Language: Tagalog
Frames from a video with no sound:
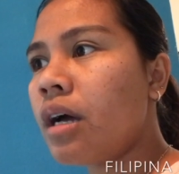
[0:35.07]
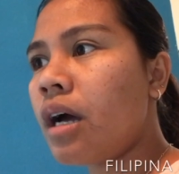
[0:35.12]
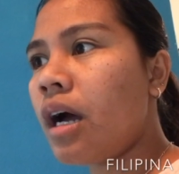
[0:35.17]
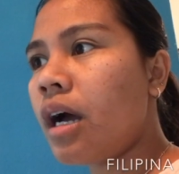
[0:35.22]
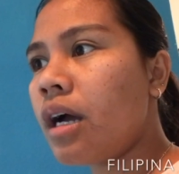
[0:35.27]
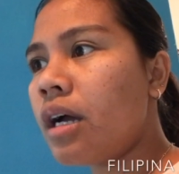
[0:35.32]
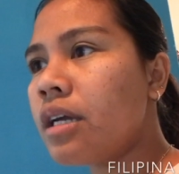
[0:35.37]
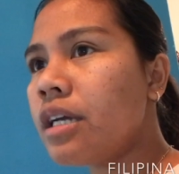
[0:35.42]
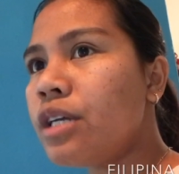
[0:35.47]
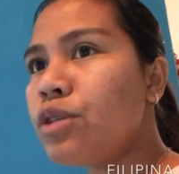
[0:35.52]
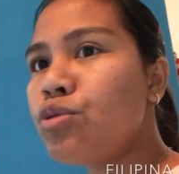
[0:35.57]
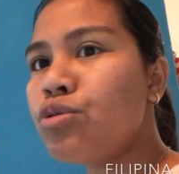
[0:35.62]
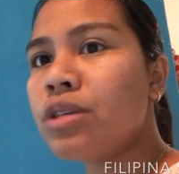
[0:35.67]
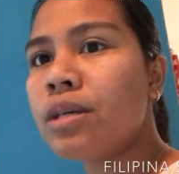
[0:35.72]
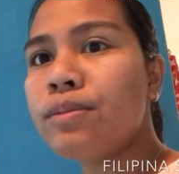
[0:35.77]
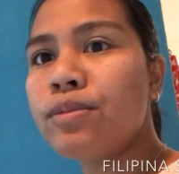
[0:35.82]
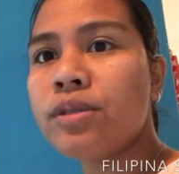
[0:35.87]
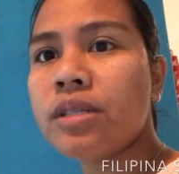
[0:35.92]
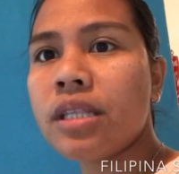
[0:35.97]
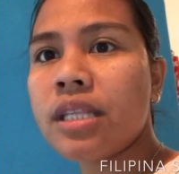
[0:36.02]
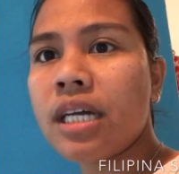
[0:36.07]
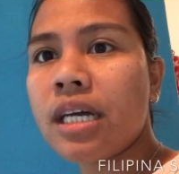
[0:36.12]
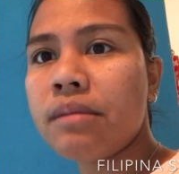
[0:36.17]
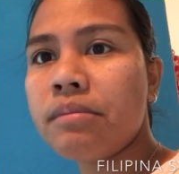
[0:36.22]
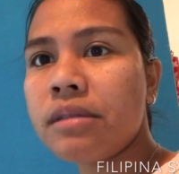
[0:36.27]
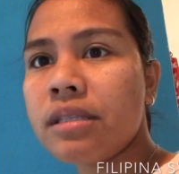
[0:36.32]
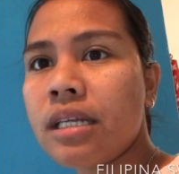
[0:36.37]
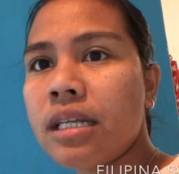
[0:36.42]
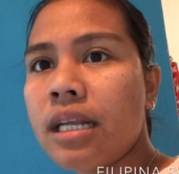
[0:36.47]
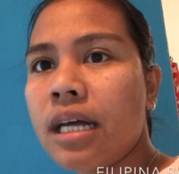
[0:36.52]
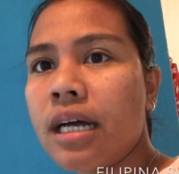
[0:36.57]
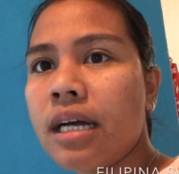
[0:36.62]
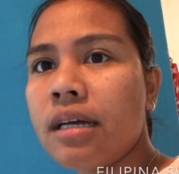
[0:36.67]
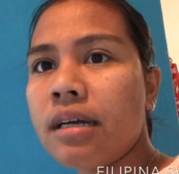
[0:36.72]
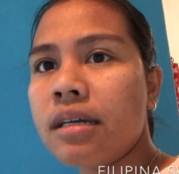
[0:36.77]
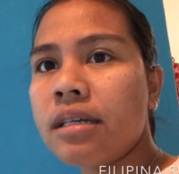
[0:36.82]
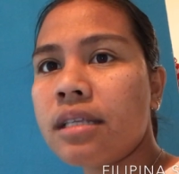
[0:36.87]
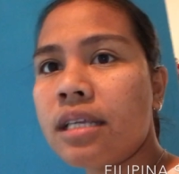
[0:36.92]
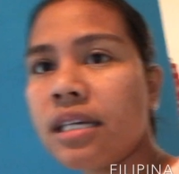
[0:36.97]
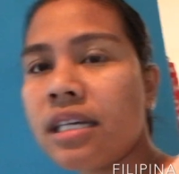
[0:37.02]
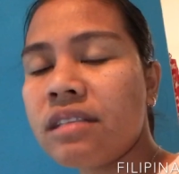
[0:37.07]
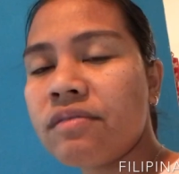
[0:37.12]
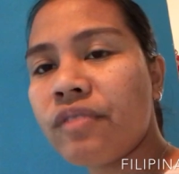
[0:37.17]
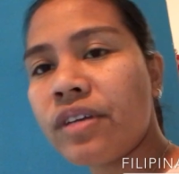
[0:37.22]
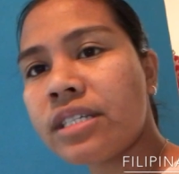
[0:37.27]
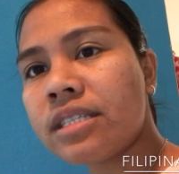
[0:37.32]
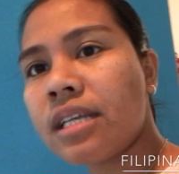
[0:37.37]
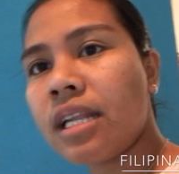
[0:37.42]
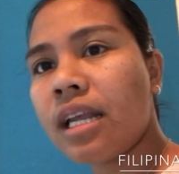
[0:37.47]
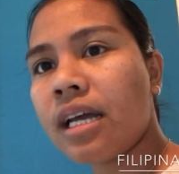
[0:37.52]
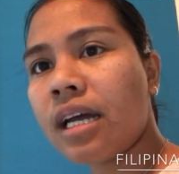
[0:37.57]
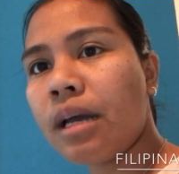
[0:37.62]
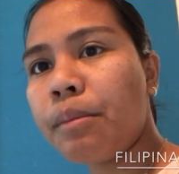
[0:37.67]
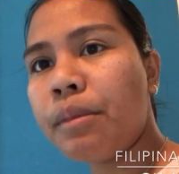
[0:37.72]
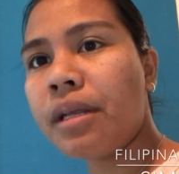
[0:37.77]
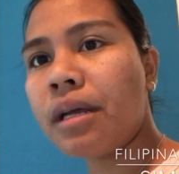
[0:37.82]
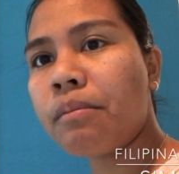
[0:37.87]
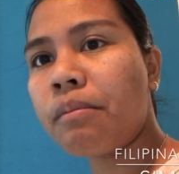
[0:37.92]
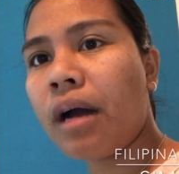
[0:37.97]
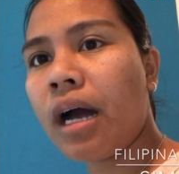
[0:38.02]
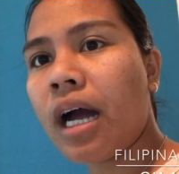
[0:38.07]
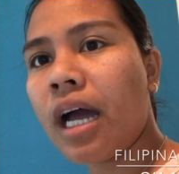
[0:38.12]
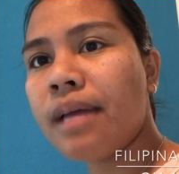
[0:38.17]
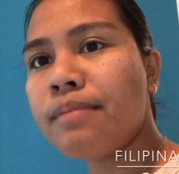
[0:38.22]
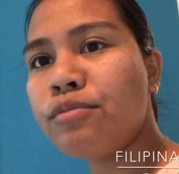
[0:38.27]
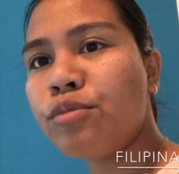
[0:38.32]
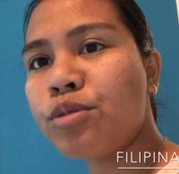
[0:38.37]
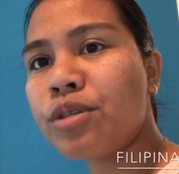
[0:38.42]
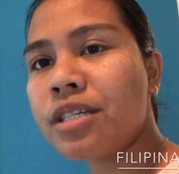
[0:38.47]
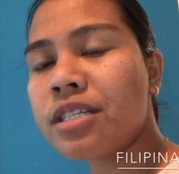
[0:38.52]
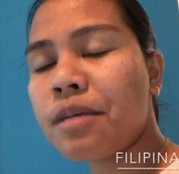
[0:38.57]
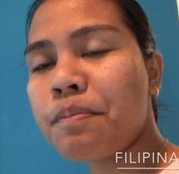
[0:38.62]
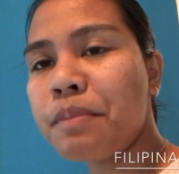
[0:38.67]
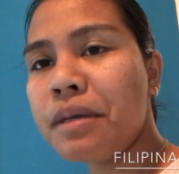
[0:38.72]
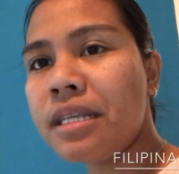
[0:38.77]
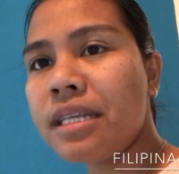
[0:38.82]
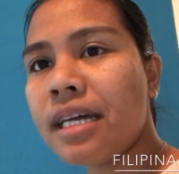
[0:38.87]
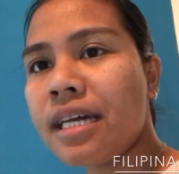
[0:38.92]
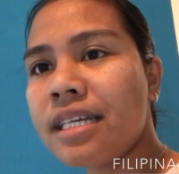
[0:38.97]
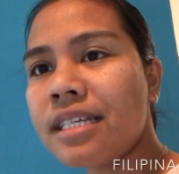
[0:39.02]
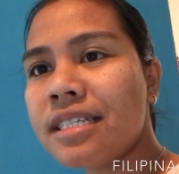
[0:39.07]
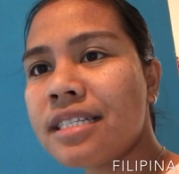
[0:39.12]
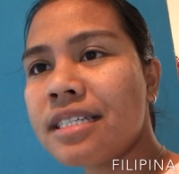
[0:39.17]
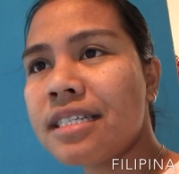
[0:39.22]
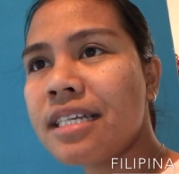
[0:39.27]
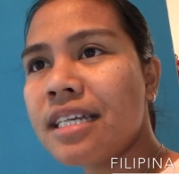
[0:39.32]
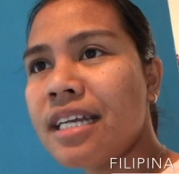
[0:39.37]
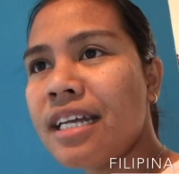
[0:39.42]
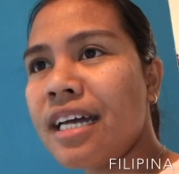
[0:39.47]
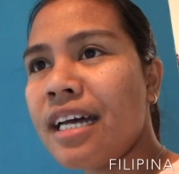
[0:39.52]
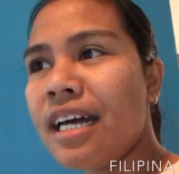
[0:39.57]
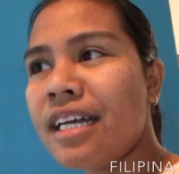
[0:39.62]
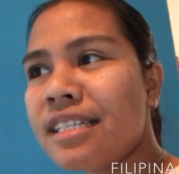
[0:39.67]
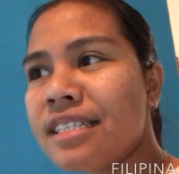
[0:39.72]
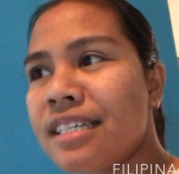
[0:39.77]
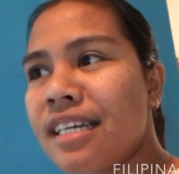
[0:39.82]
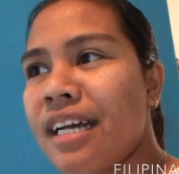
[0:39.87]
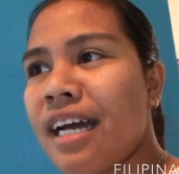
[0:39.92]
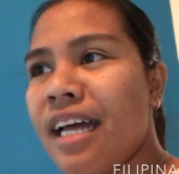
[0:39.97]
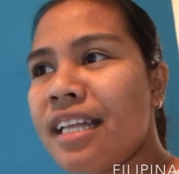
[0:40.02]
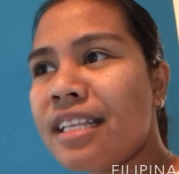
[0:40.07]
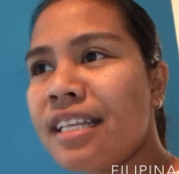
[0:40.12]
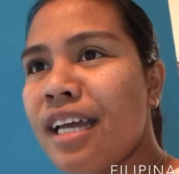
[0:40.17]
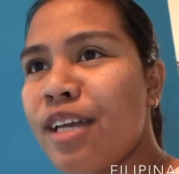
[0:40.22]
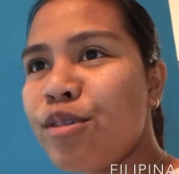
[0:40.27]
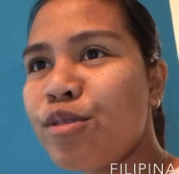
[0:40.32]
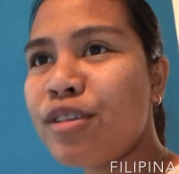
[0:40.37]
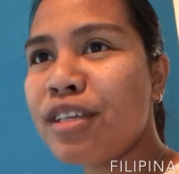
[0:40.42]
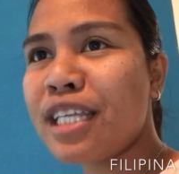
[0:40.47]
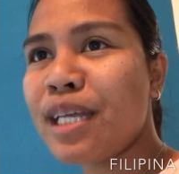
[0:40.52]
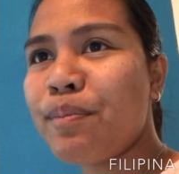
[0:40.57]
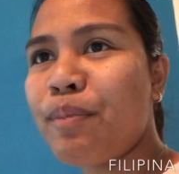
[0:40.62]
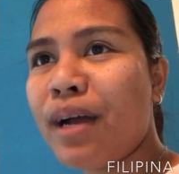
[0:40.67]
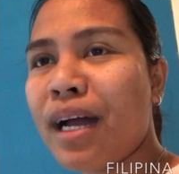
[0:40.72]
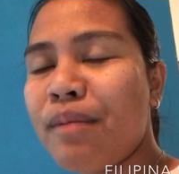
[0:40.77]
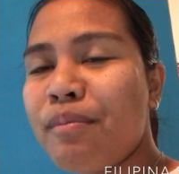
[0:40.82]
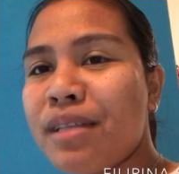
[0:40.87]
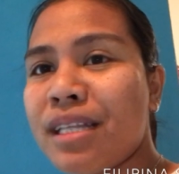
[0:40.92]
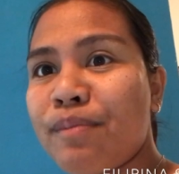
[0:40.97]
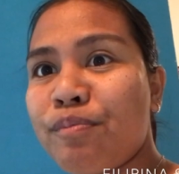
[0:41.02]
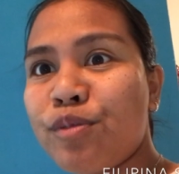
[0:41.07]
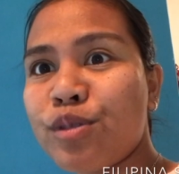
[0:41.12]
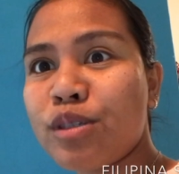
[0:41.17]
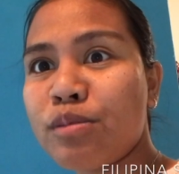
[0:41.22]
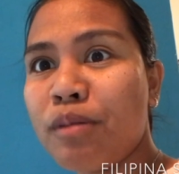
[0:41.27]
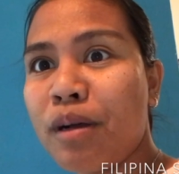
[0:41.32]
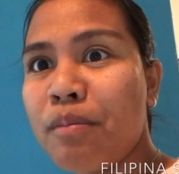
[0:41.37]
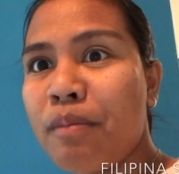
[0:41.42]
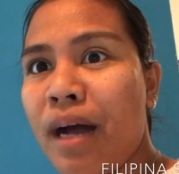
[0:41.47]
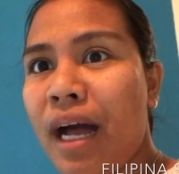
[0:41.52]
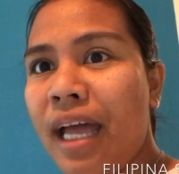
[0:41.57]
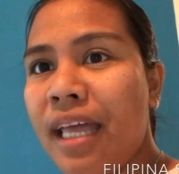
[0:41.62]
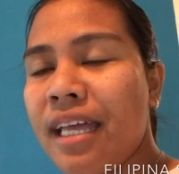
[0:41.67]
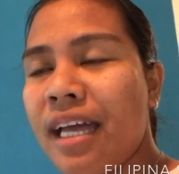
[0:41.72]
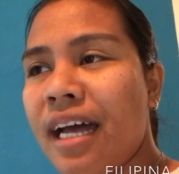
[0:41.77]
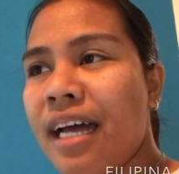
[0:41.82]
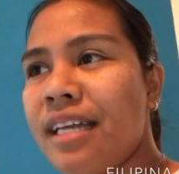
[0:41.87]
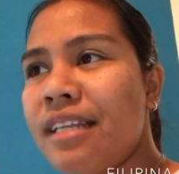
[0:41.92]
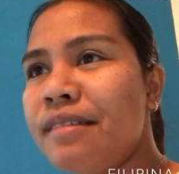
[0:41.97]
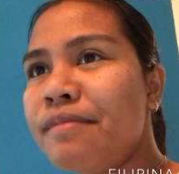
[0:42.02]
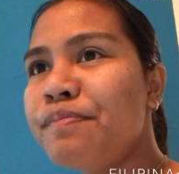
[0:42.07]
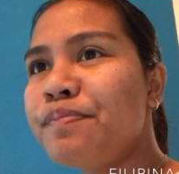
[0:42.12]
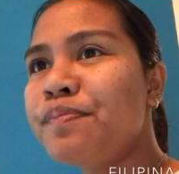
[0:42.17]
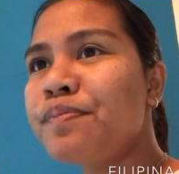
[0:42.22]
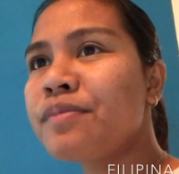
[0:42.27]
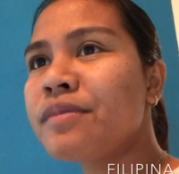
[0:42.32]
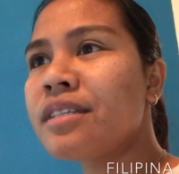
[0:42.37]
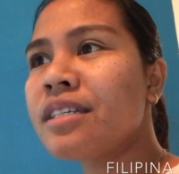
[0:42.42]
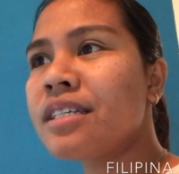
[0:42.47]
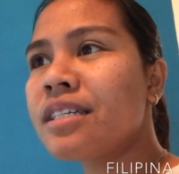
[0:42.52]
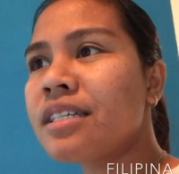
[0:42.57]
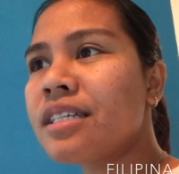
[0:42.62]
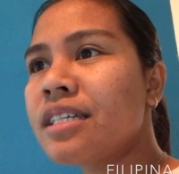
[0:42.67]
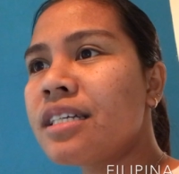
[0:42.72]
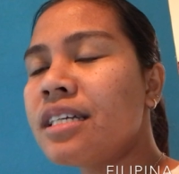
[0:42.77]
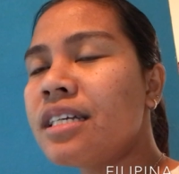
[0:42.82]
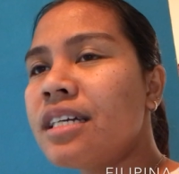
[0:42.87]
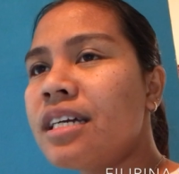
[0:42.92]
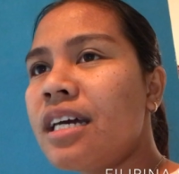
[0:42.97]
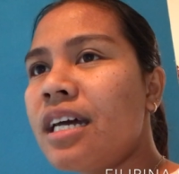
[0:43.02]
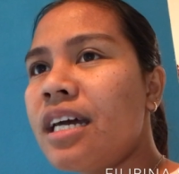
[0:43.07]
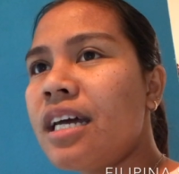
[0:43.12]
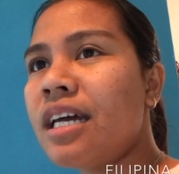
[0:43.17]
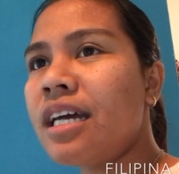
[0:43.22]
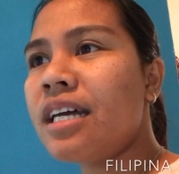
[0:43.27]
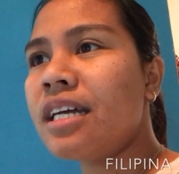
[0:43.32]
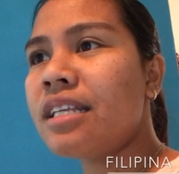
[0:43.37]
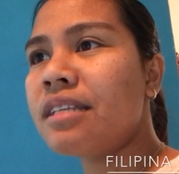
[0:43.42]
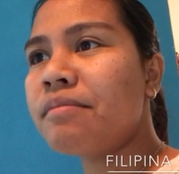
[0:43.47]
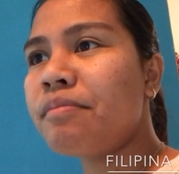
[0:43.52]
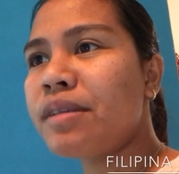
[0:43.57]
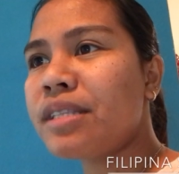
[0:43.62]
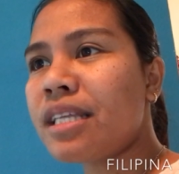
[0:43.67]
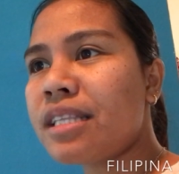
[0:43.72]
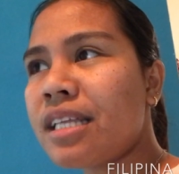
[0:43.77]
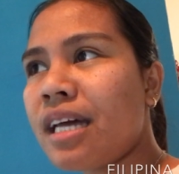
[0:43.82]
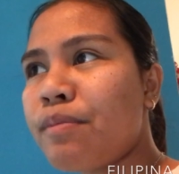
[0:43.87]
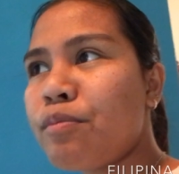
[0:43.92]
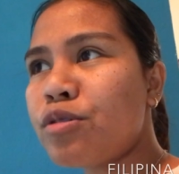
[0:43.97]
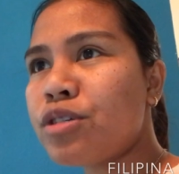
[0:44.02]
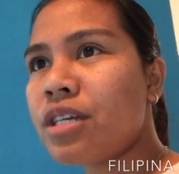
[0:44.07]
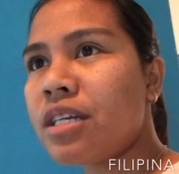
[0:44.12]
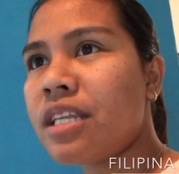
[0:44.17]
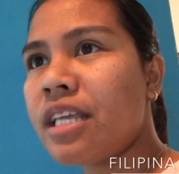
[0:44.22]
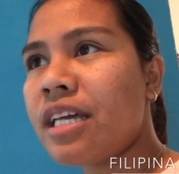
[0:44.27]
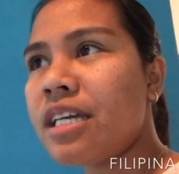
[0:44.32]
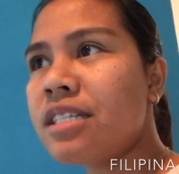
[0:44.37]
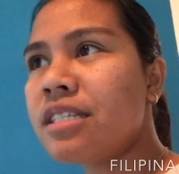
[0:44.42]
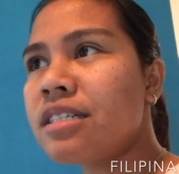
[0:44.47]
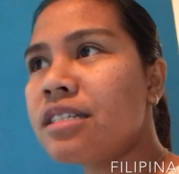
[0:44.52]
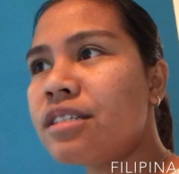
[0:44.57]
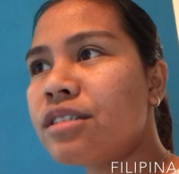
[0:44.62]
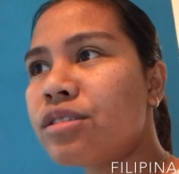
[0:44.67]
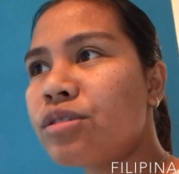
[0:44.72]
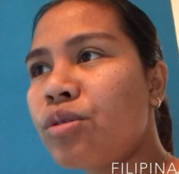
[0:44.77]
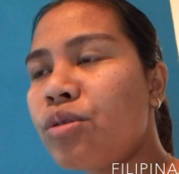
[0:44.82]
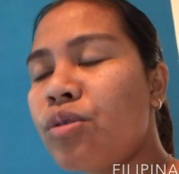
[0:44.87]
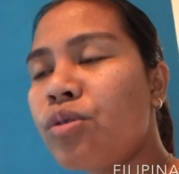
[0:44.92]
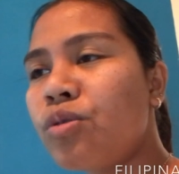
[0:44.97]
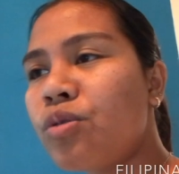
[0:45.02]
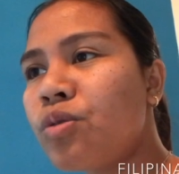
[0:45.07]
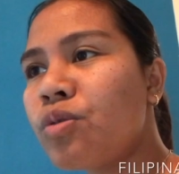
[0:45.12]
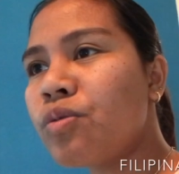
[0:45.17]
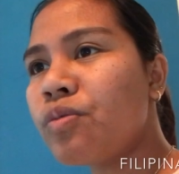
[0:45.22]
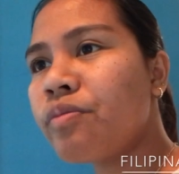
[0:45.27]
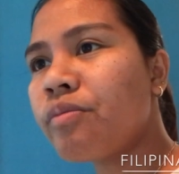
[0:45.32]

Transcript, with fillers: ang inuna muna namin na lang, nag-invest na lang kami ng bahay muna sa Pinas. At, sa, at ngayon, hindi pa kami tapos magbayad. At matatapos siya next year. So,